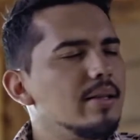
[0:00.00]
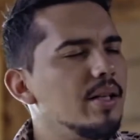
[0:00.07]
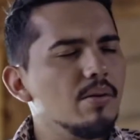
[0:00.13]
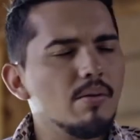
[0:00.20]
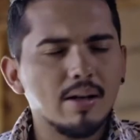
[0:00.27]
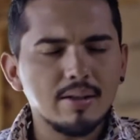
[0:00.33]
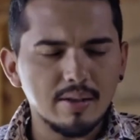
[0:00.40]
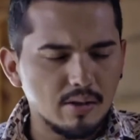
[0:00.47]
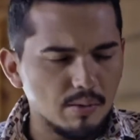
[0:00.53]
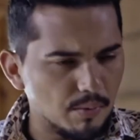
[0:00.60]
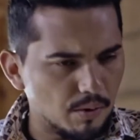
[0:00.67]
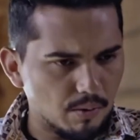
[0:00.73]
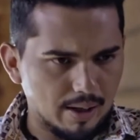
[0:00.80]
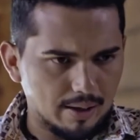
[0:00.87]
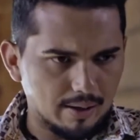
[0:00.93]
si no haces
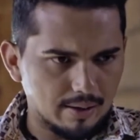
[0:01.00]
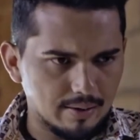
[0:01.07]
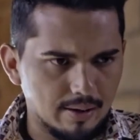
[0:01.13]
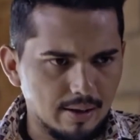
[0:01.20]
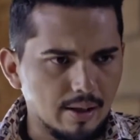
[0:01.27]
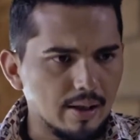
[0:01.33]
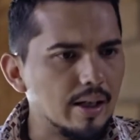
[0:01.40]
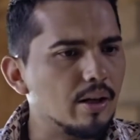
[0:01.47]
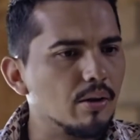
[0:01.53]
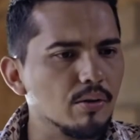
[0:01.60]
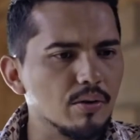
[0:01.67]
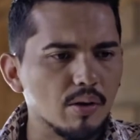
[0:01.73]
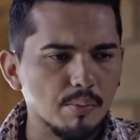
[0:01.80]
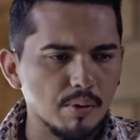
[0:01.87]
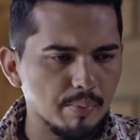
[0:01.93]
como cuartas,
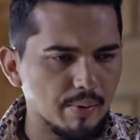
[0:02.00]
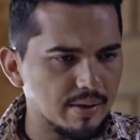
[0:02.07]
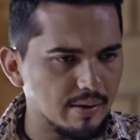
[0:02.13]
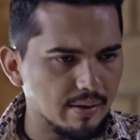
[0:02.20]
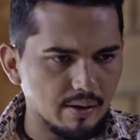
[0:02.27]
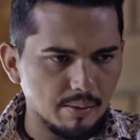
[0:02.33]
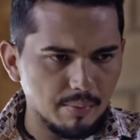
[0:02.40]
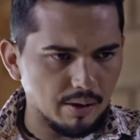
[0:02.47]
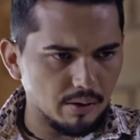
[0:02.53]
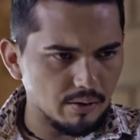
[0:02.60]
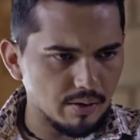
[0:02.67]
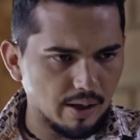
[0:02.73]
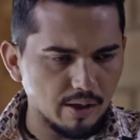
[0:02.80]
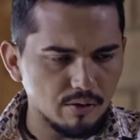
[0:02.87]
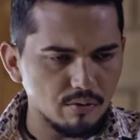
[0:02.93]
incluso como el presidente
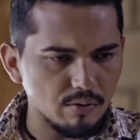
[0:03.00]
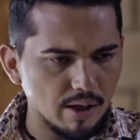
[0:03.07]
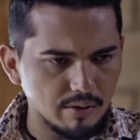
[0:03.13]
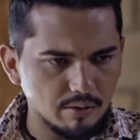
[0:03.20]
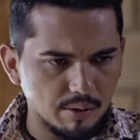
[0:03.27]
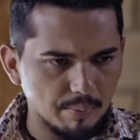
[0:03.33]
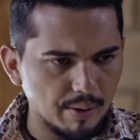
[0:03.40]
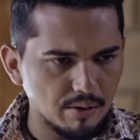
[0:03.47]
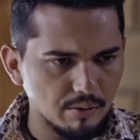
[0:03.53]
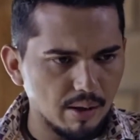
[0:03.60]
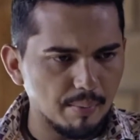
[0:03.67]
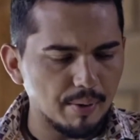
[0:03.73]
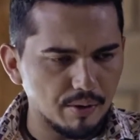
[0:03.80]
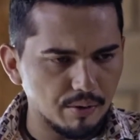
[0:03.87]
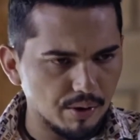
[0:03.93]
Mendoza, que es un asco de persona
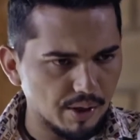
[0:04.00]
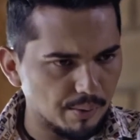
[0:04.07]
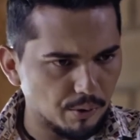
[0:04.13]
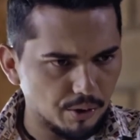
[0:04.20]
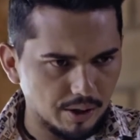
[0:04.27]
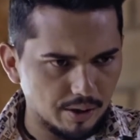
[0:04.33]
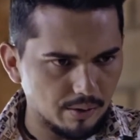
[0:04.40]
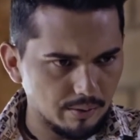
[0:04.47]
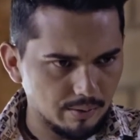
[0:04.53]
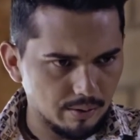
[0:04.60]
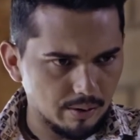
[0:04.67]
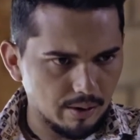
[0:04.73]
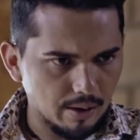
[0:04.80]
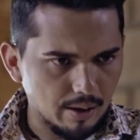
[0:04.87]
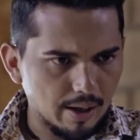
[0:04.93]
pero sonríe bonito,
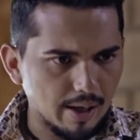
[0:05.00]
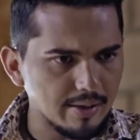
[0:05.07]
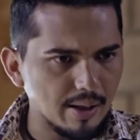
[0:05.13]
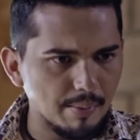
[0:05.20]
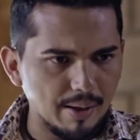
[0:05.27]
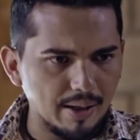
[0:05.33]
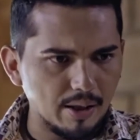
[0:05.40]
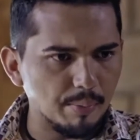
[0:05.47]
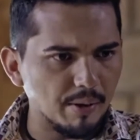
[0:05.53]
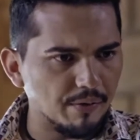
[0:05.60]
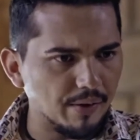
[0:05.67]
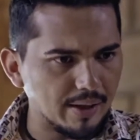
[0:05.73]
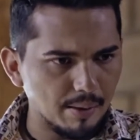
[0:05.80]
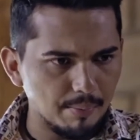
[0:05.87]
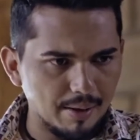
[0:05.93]
este evento
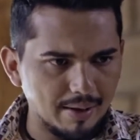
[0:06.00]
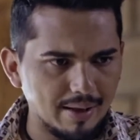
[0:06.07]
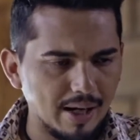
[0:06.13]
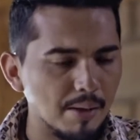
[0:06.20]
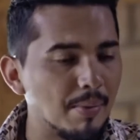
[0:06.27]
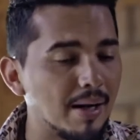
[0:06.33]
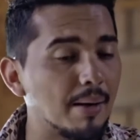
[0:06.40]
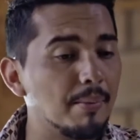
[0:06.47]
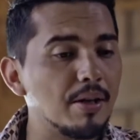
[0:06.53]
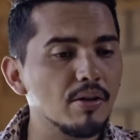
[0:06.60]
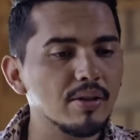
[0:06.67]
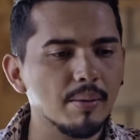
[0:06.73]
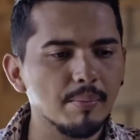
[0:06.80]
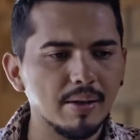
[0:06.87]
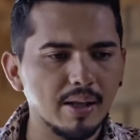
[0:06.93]
perfectamente y
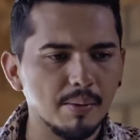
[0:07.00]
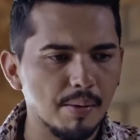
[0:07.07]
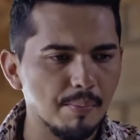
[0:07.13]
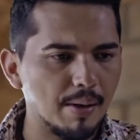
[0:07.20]
maravillosamente bien